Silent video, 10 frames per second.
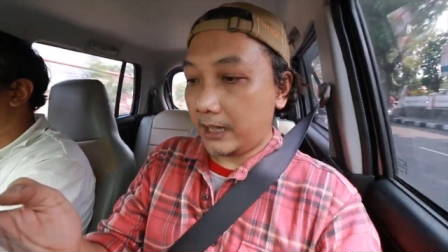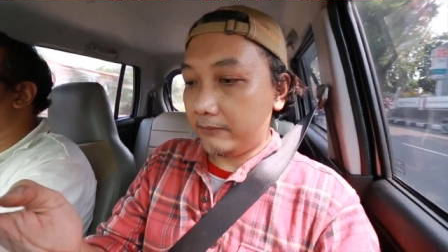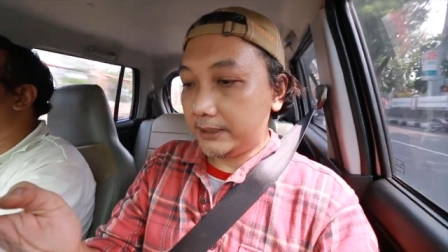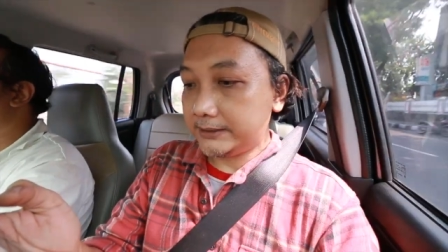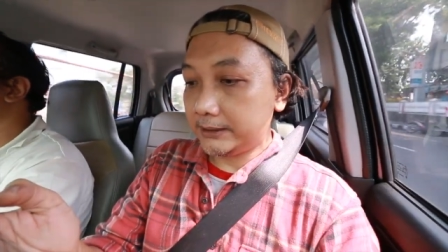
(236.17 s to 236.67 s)

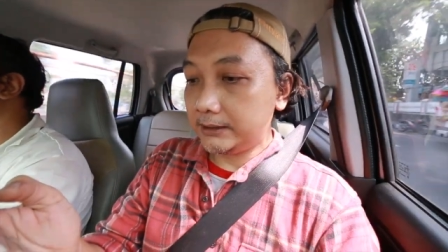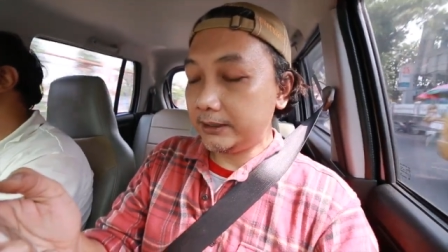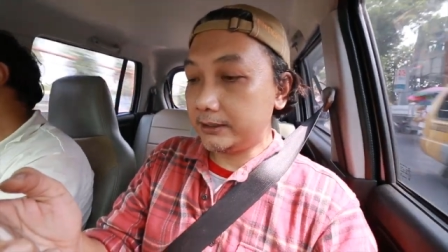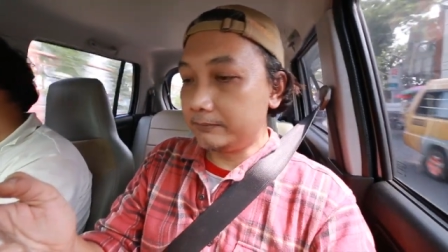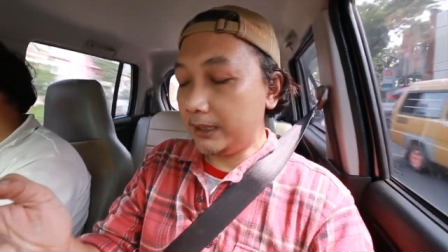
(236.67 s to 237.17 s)
Awal
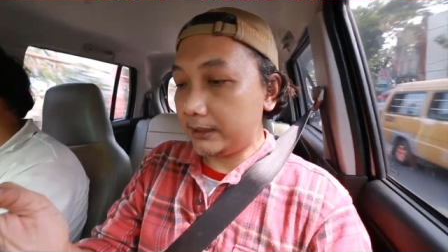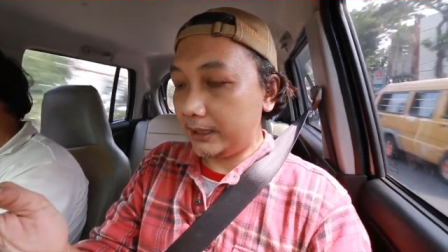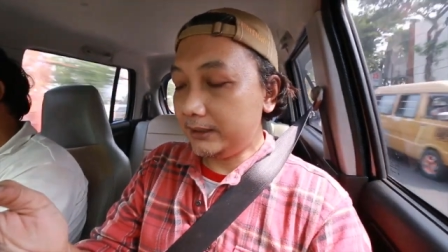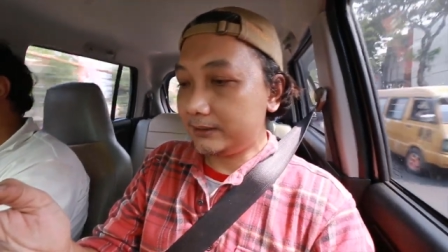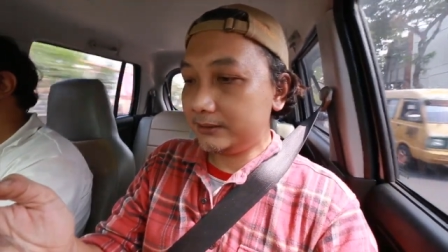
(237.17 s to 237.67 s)
channelnya
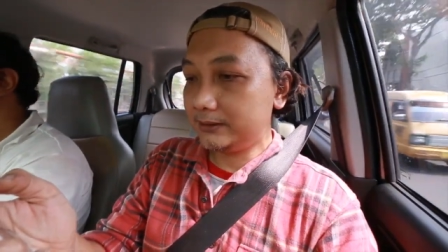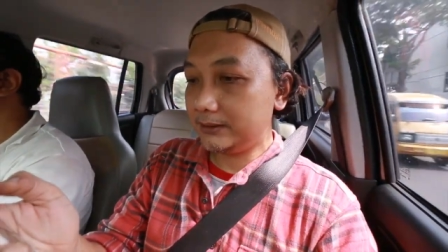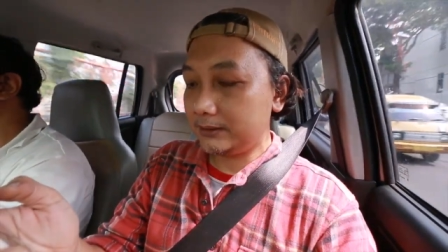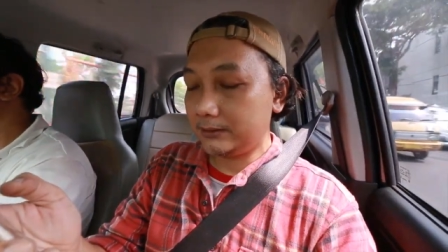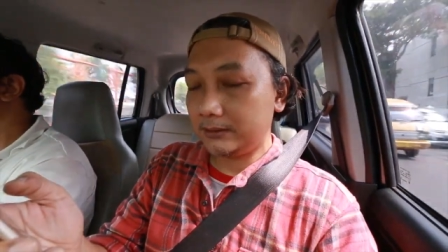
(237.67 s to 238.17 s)
gimana?
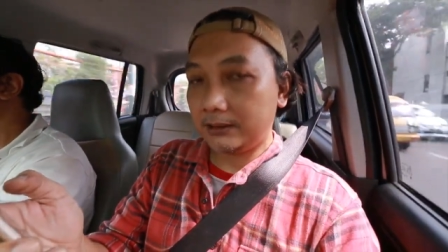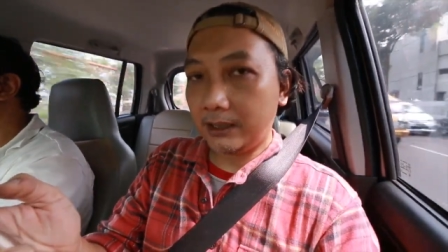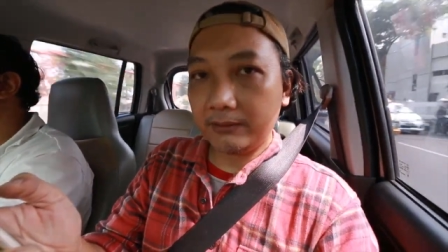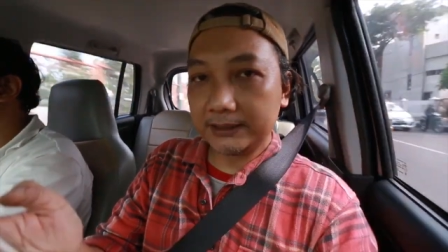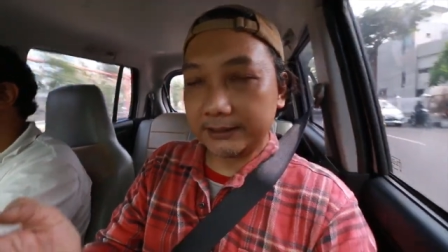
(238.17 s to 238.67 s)

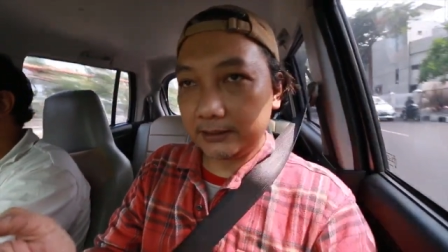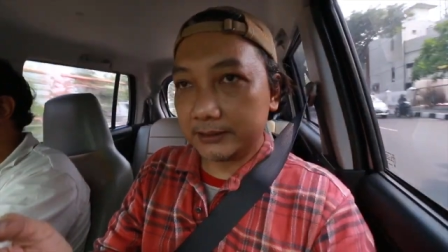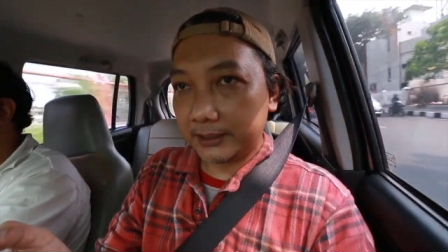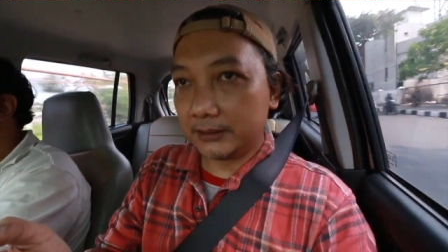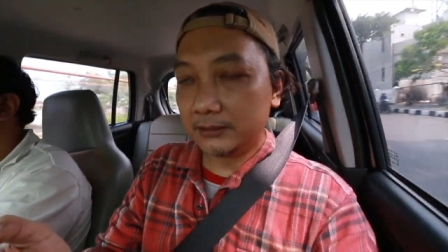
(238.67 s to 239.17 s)
Awal
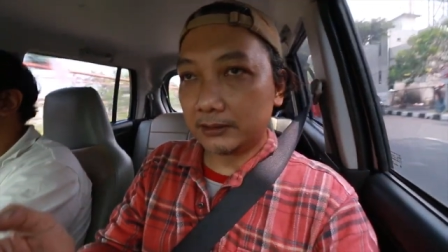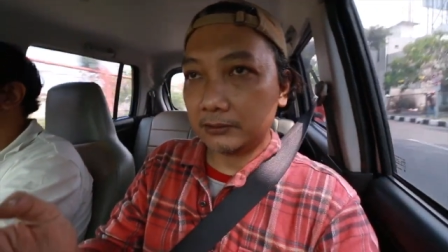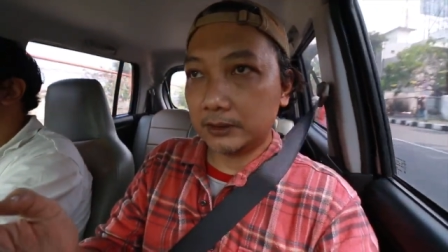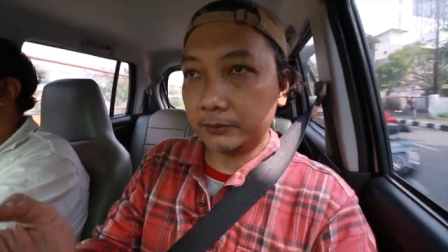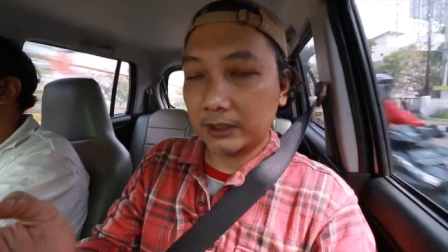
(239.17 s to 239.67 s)
channelnya
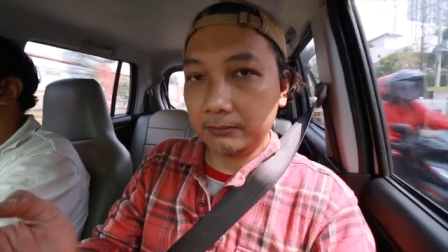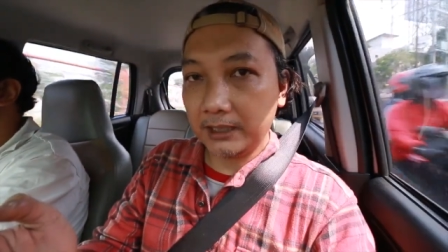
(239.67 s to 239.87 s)
tahun 2016 uh,